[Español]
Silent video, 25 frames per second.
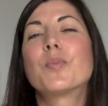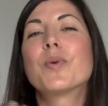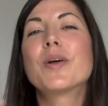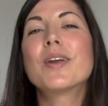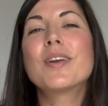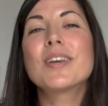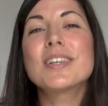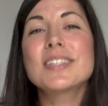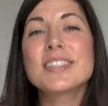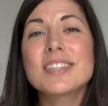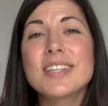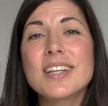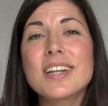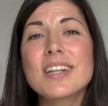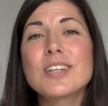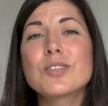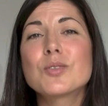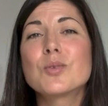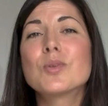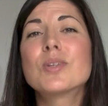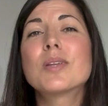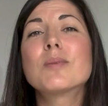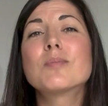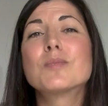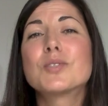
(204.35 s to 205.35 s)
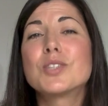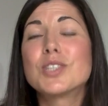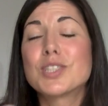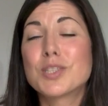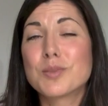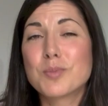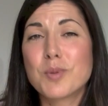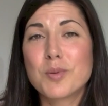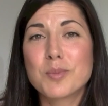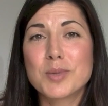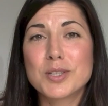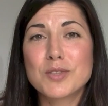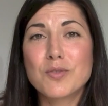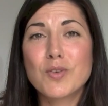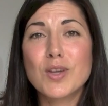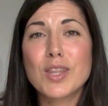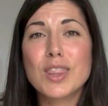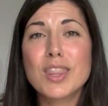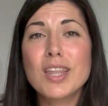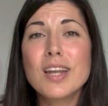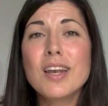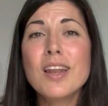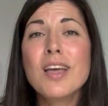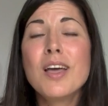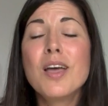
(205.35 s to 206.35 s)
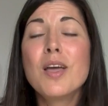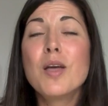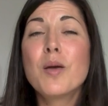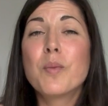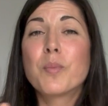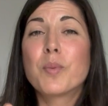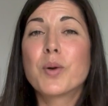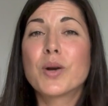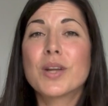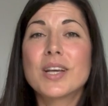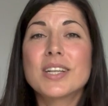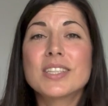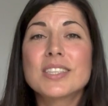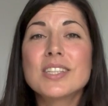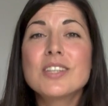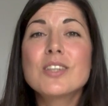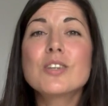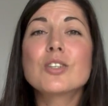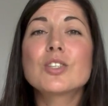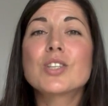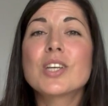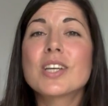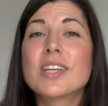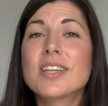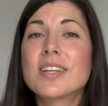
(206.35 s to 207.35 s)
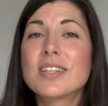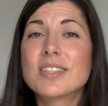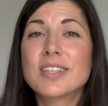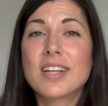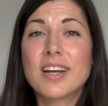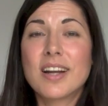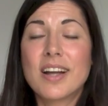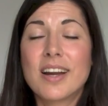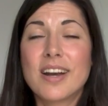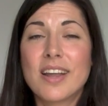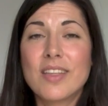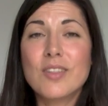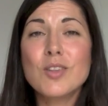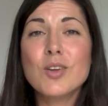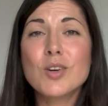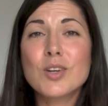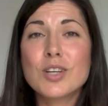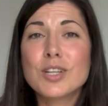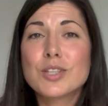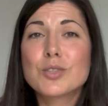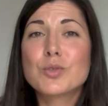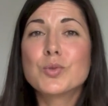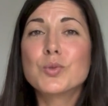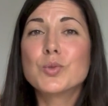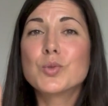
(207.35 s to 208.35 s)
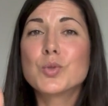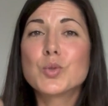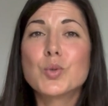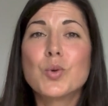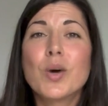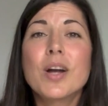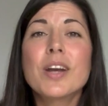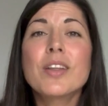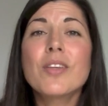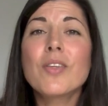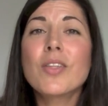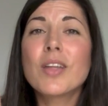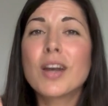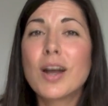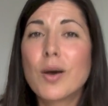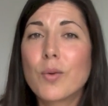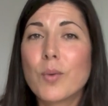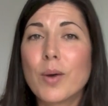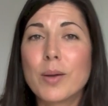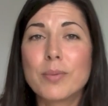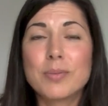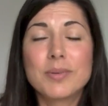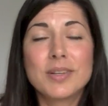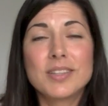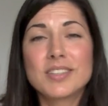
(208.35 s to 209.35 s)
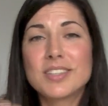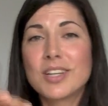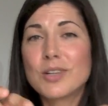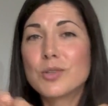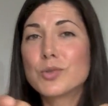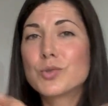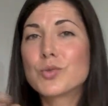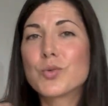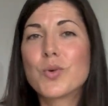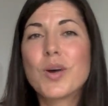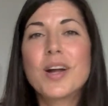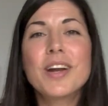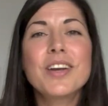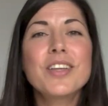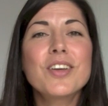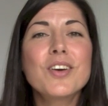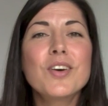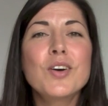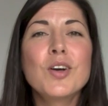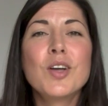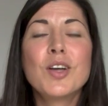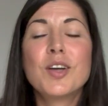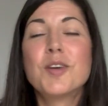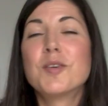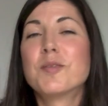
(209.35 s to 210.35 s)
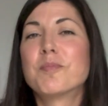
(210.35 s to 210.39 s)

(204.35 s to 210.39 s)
Pero así resulta muchísimo más fácil porque así yo sé quién es el ganador, que es un usuario de la web. Es el usuario